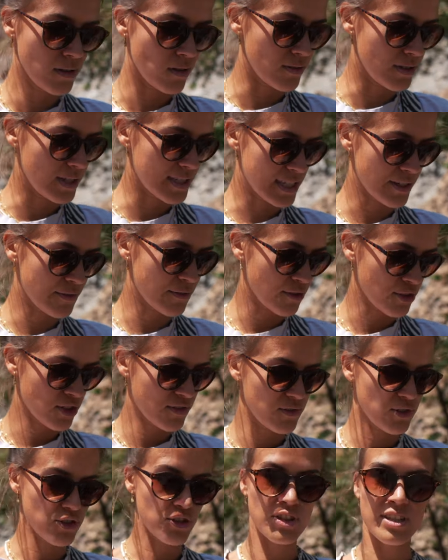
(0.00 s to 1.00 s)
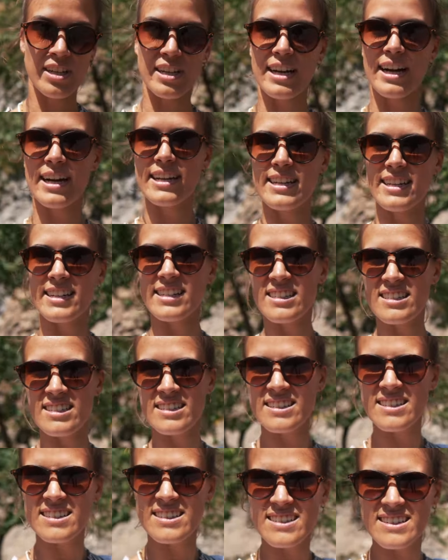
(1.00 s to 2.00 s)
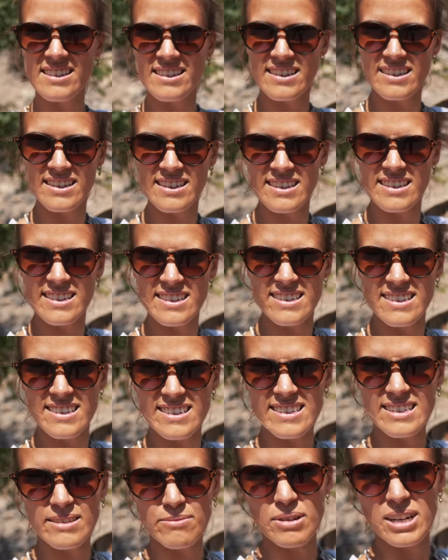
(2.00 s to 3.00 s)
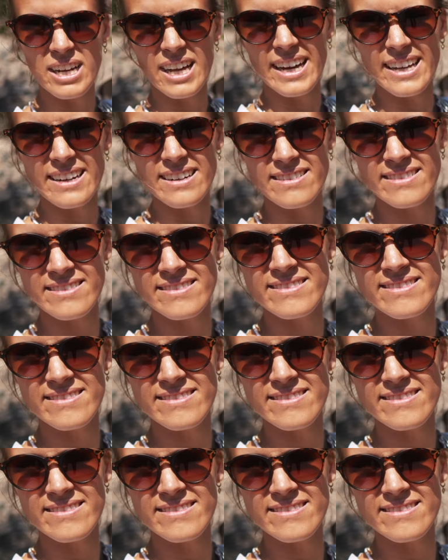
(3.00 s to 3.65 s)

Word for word: Und jetzt erfrischen wir uns hier gerade an einem kleinen